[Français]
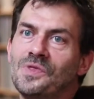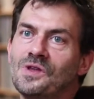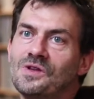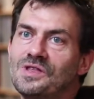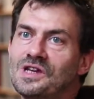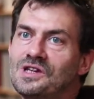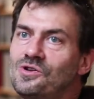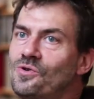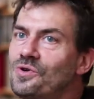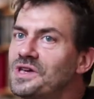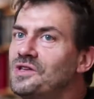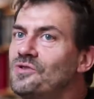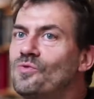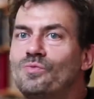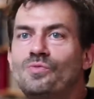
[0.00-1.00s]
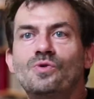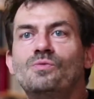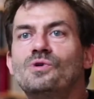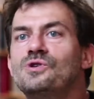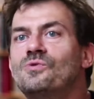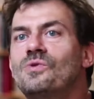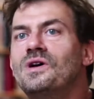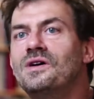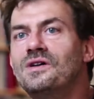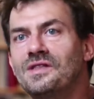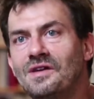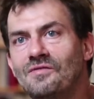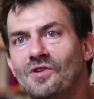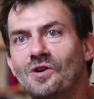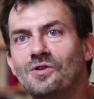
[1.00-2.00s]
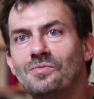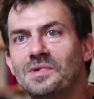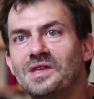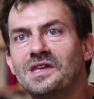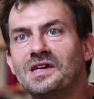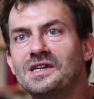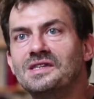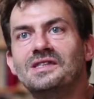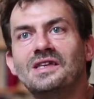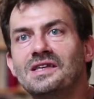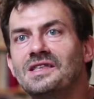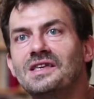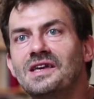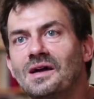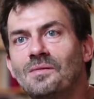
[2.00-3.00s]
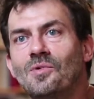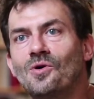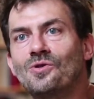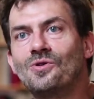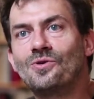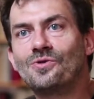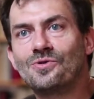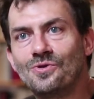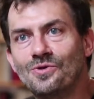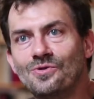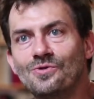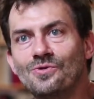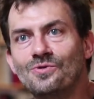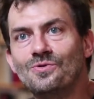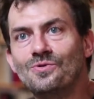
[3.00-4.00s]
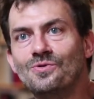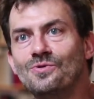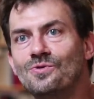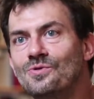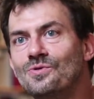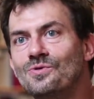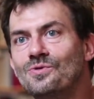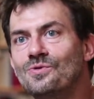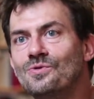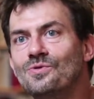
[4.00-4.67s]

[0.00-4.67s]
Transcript: des gens qui n'ont plus besoin d'avoir une maîtrise technique importante du, du,